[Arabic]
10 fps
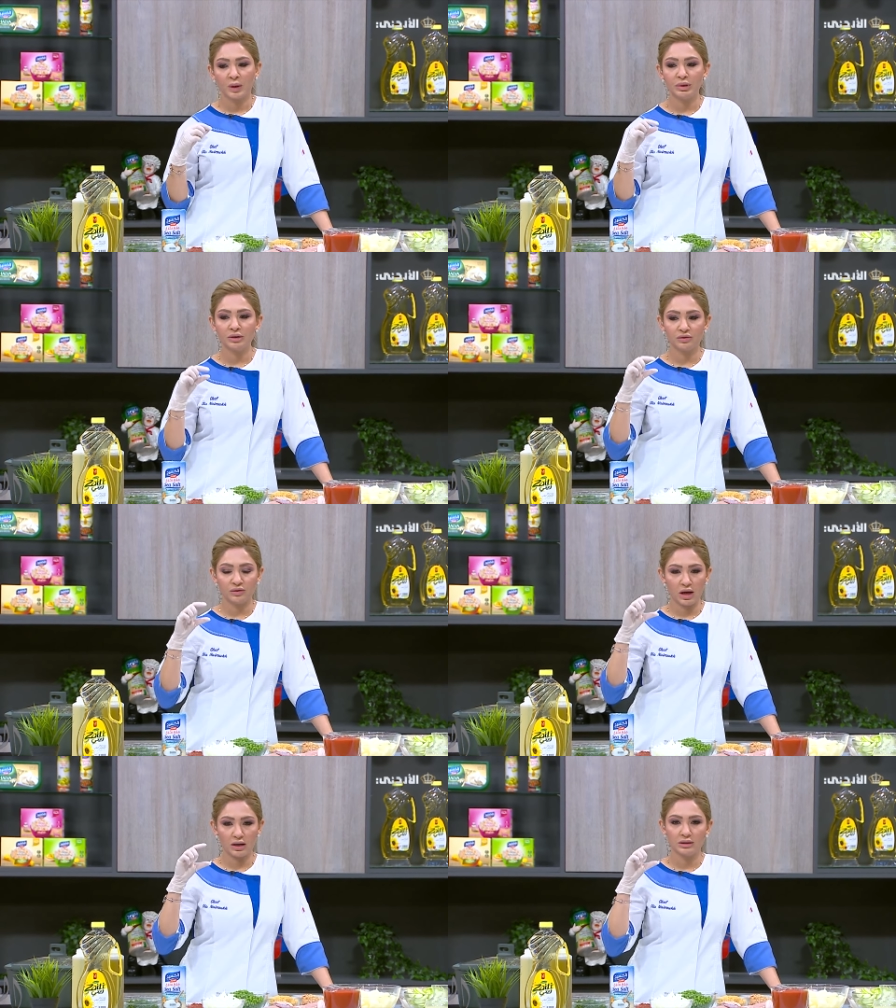
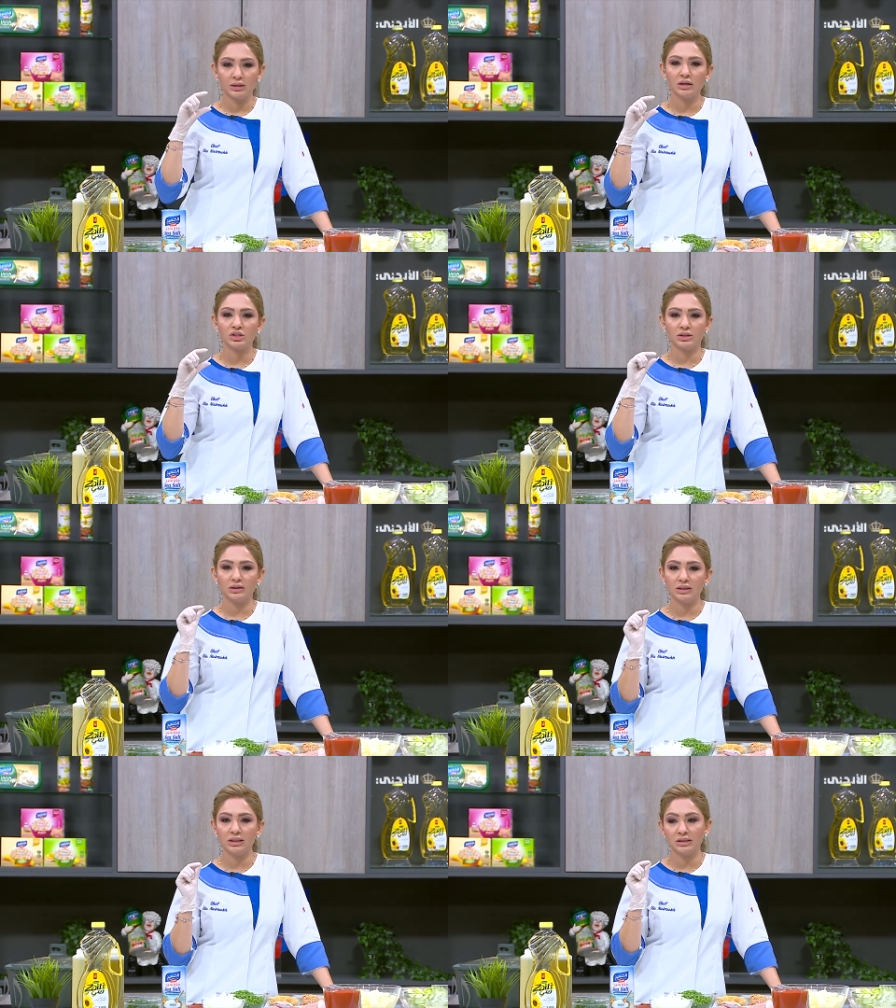بيرفع درجة
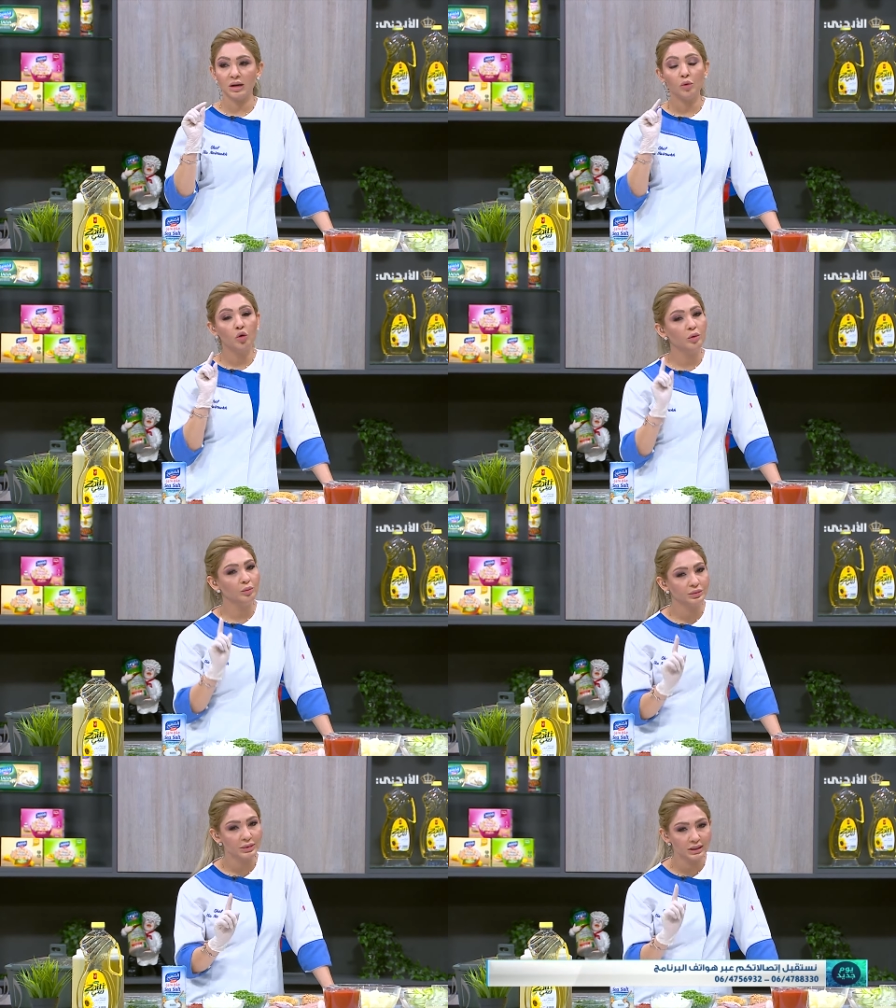الدسم
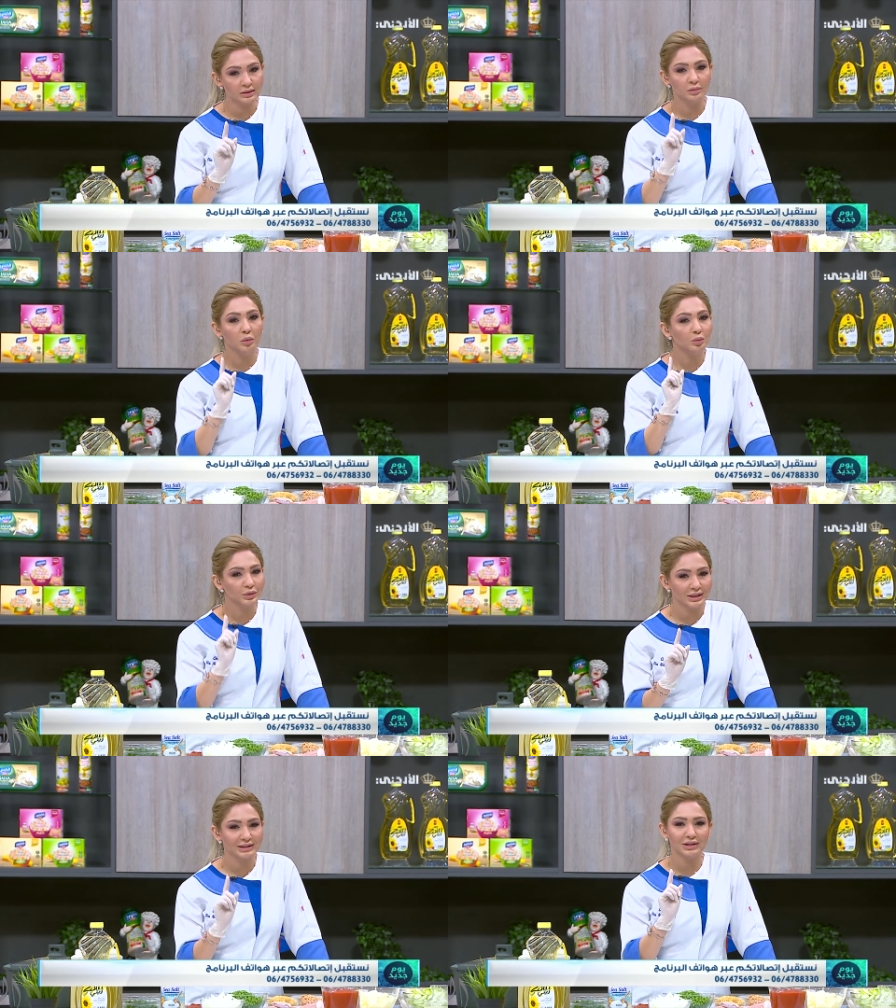وممكن
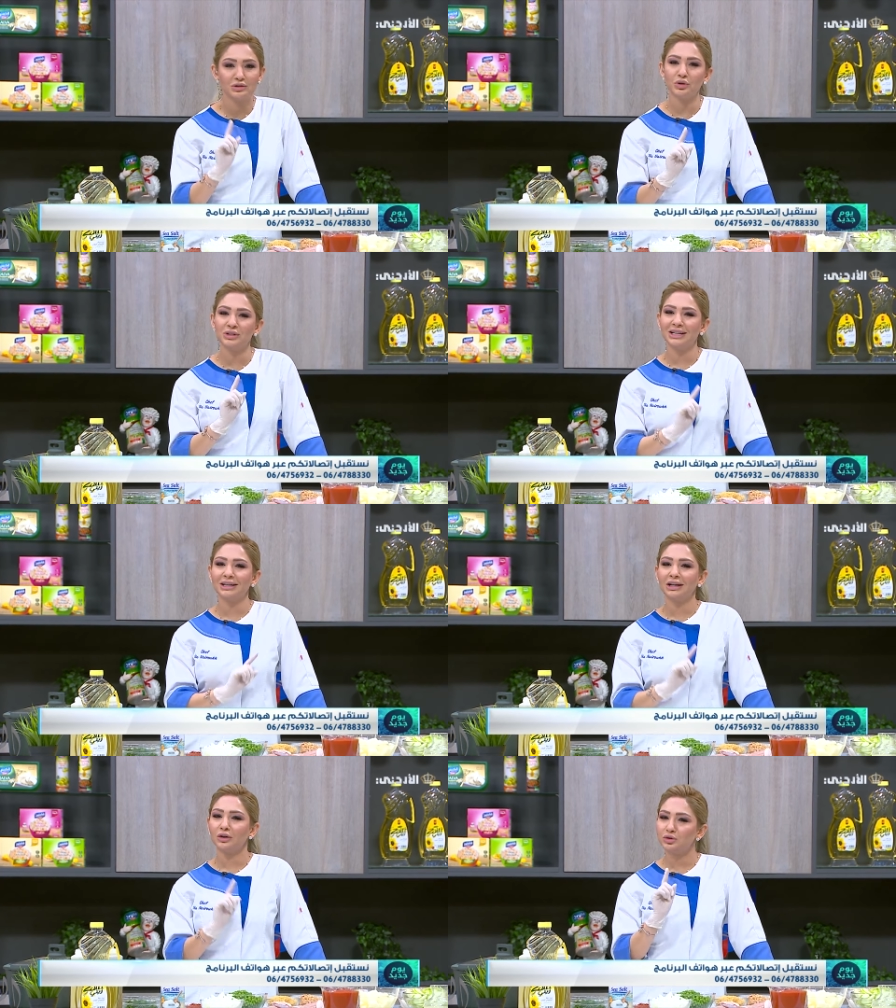ممكن انه
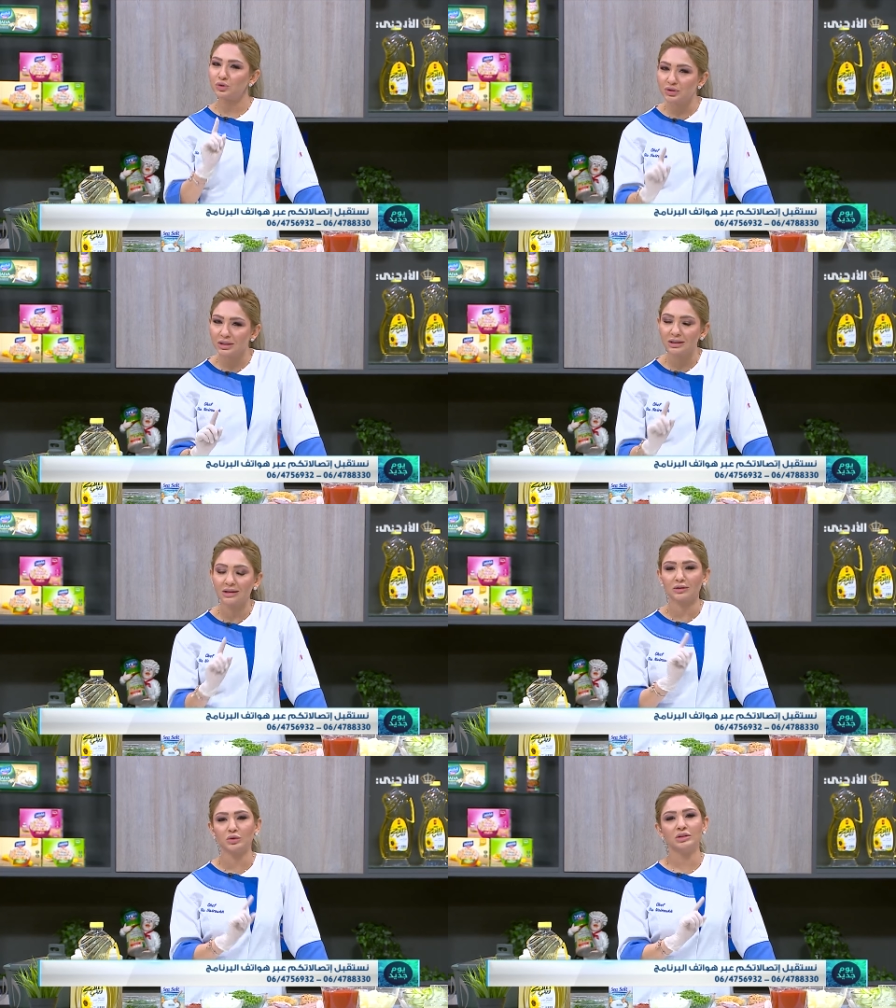يزنخ خصوصا
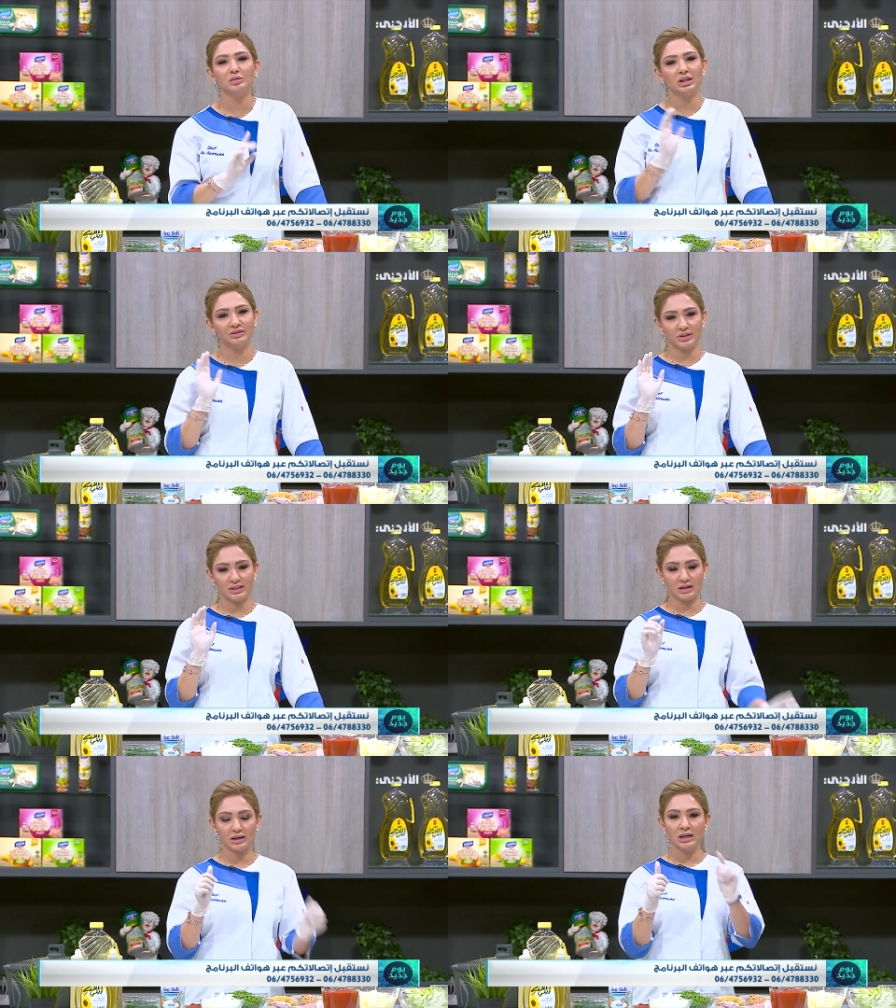اذا طلتيه من
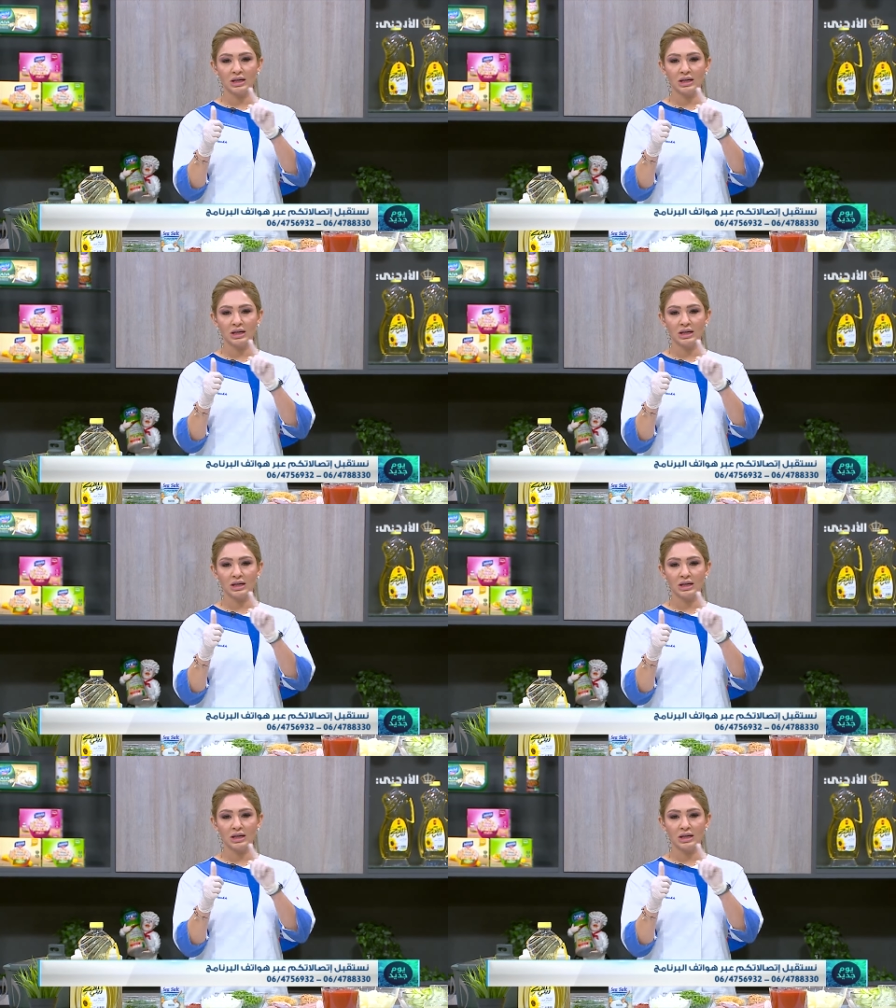الفريزر،